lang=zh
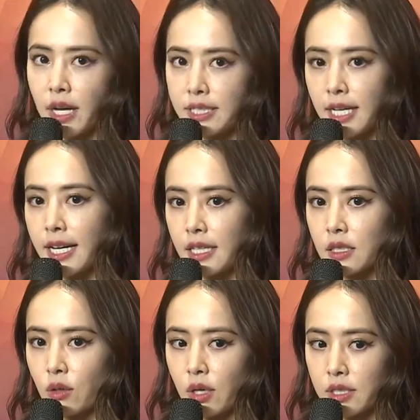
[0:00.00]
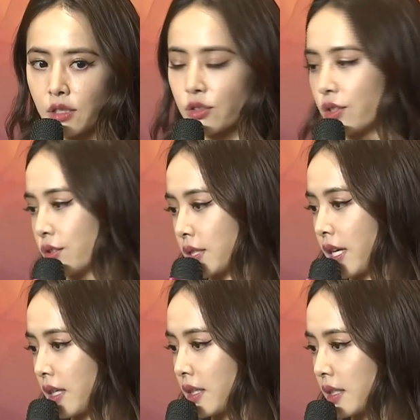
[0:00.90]
如果还想看的话，到时候再
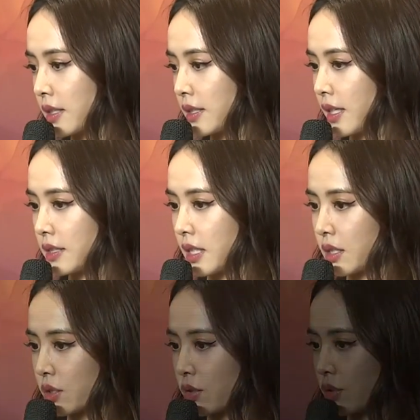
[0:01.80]
跟大家